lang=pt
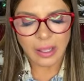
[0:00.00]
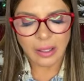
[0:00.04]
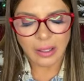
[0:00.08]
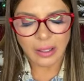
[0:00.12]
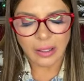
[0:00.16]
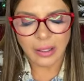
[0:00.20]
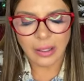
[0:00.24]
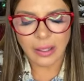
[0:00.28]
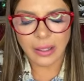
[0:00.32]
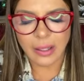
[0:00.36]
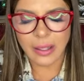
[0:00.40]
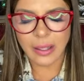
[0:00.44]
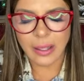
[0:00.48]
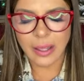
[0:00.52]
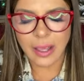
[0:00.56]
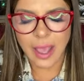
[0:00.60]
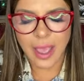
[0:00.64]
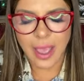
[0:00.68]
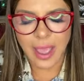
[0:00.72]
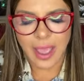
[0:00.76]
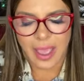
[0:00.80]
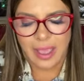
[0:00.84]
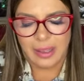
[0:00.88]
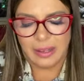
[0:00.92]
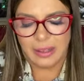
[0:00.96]
e
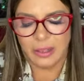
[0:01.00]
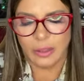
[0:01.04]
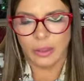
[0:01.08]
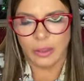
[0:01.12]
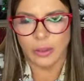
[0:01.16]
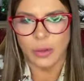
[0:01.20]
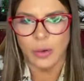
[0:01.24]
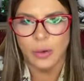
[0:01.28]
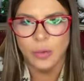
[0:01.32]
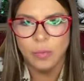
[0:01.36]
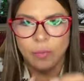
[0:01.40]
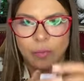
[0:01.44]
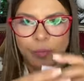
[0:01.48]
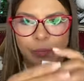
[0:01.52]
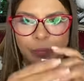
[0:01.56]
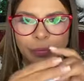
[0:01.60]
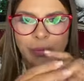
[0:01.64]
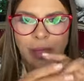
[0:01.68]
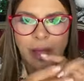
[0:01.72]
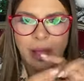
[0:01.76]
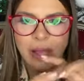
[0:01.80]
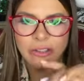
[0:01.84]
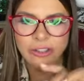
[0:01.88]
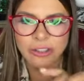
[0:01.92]
Eriton, tá?